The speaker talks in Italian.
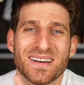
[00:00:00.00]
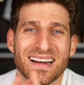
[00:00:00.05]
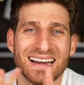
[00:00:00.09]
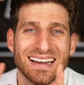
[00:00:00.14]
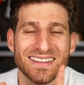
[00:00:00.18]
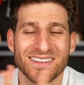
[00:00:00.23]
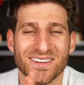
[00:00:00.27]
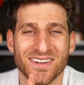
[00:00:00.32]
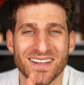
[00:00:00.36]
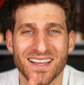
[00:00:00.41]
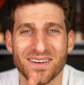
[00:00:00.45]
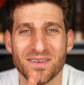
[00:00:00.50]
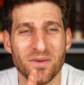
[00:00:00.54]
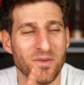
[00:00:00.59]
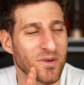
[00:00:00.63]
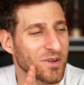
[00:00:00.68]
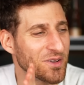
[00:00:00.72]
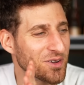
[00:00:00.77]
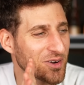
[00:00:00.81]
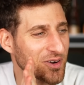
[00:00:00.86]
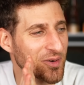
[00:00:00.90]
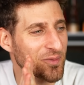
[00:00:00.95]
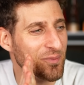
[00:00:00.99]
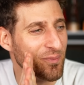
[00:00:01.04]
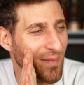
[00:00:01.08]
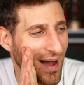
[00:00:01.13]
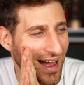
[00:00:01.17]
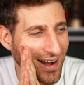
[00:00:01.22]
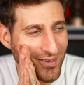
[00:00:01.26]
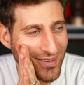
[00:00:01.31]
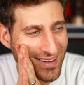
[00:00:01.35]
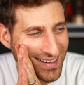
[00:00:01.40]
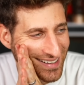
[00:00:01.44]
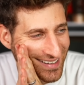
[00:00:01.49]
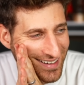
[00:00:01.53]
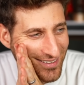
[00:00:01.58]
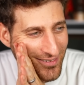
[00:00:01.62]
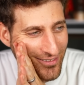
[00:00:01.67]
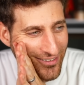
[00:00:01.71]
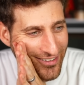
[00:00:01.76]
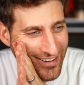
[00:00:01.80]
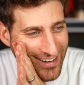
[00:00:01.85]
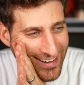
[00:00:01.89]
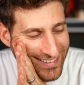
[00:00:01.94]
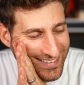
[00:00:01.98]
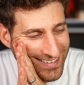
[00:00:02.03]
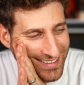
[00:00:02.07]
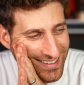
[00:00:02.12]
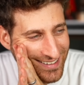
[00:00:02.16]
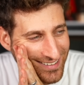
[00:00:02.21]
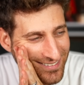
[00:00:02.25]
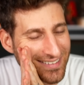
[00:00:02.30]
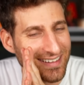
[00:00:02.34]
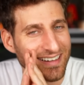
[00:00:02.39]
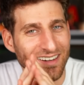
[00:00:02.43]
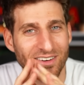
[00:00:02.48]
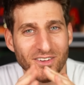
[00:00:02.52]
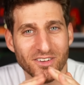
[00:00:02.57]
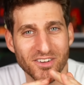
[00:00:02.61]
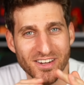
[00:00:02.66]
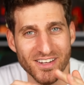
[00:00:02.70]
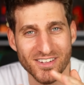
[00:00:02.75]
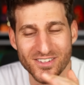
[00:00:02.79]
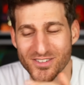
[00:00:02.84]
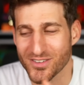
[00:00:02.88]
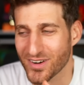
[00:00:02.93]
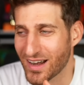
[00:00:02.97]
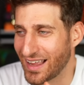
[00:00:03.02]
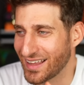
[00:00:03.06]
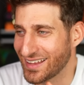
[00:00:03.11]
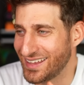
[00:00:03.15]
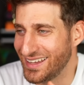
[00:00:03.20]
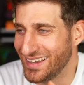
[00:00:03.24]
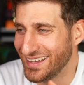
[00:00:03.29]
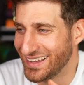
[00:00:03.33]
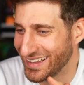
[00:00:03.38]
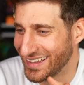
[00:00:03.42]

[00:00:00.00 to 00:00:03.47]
radio che avevo io con Manuel in Eurorascar, quelli non censurati.